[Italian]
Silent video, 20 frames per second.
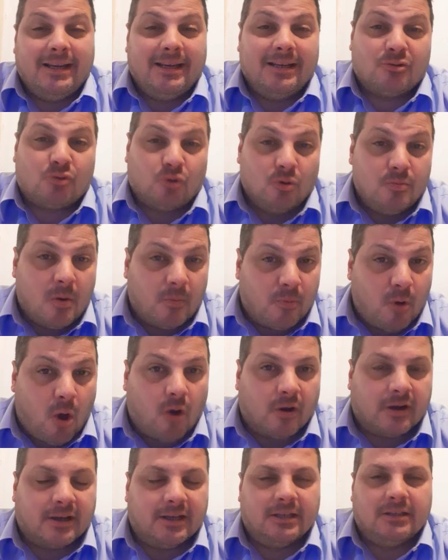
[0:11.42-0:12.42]
sul mio
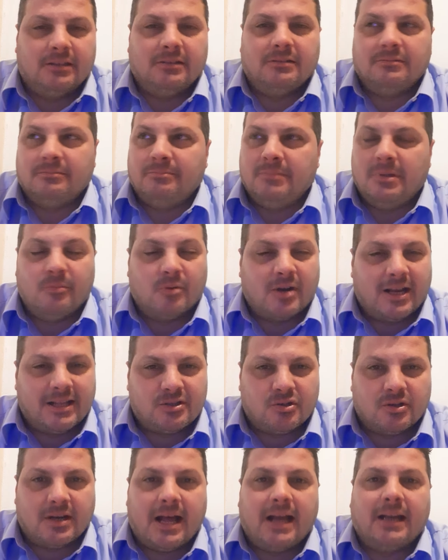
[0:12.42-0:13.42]
blog Mimmo
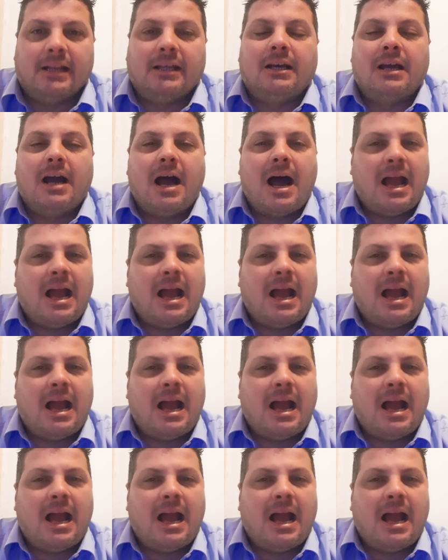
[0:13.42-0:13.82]
Nazionale.